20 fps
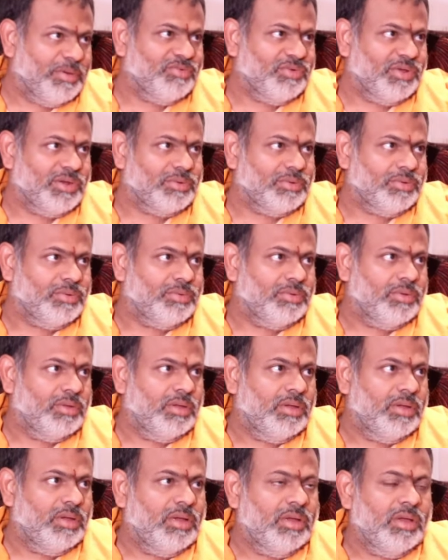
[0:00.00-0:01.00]
ఇప్పటి వరకు
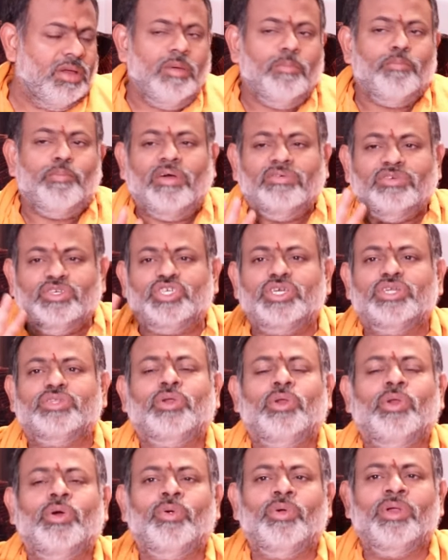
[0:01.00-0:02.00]

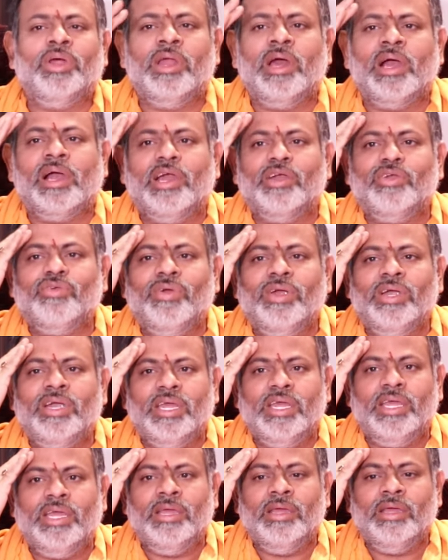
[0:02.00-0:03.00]
భవిష్యత్తులో కూడా నాకు
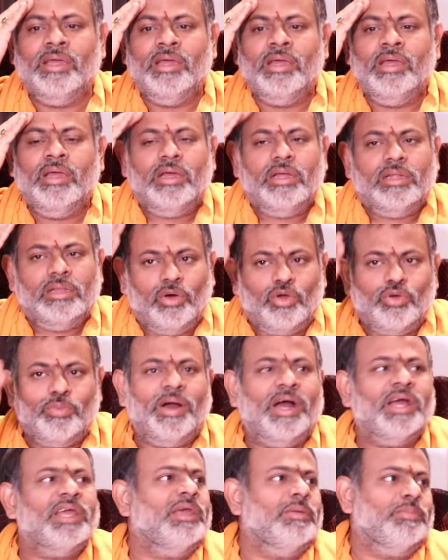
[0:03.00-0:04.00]
అటువంటి
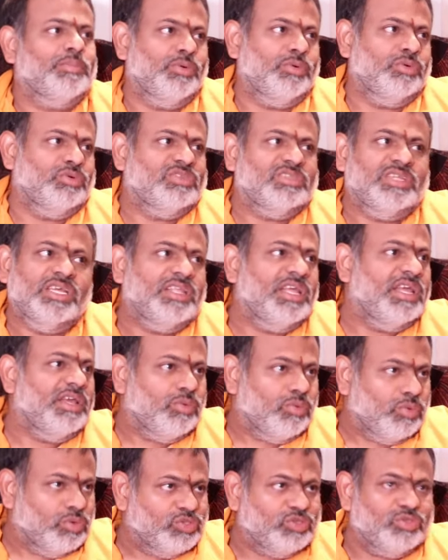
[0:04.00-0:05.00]
దౌర్భాగ్యపు స్థితి
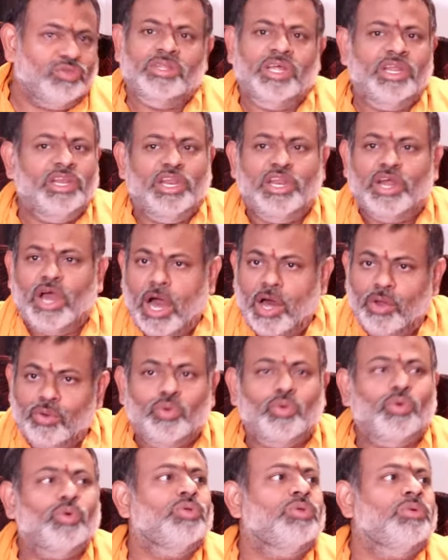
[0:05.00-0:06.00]
వస్తుందని నేను
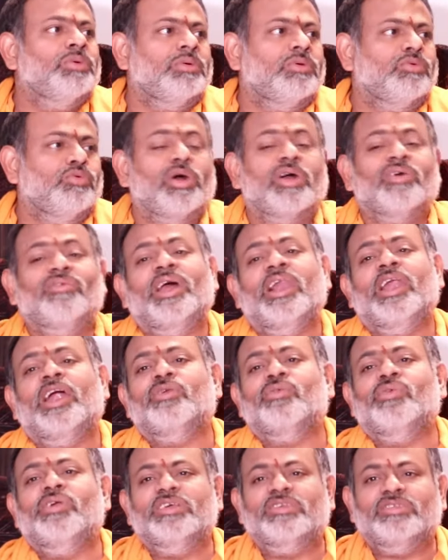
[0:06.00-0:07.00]
అనుకోను ఒకవేళ
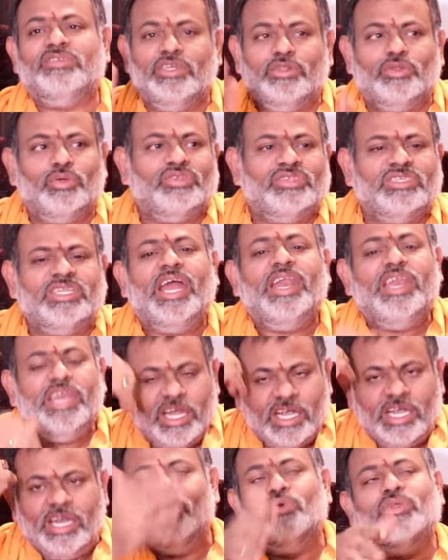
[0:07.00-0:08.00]
అటువంటి స్థితి వస్తే
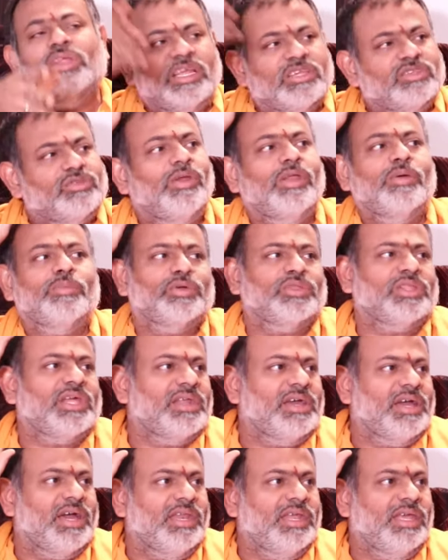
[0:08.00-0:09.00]
అన్నింటినీ వదిలేసి
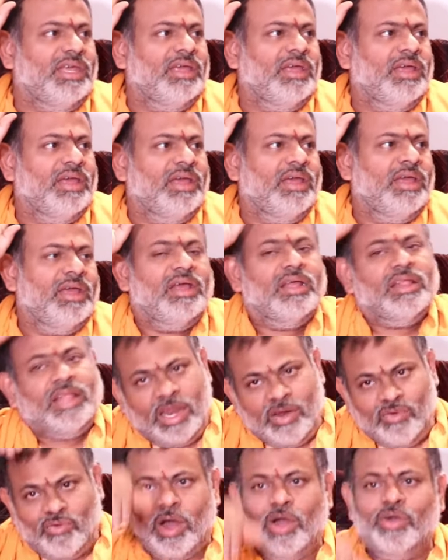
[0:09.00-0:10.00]
వెళ్ళిపోతాను కానీ
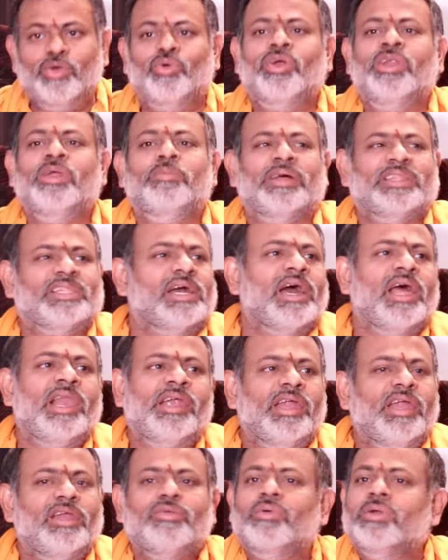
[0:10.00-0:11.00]
దాన్ని వాడుకొని
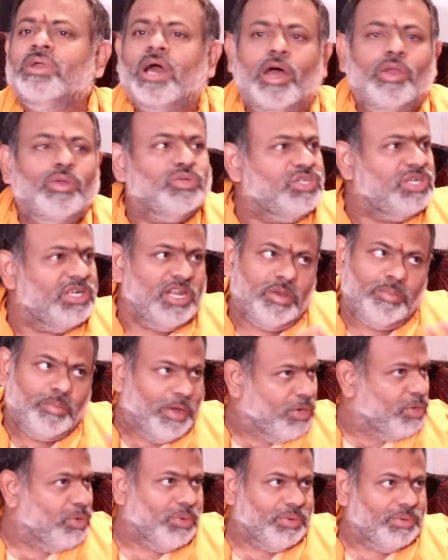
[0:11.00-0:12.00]
బతకాలనేటువంటి ఆలోచన నేను
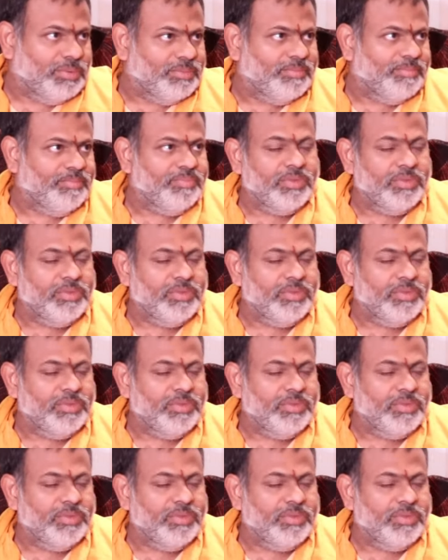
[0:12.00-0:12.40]
పెట్టుకోను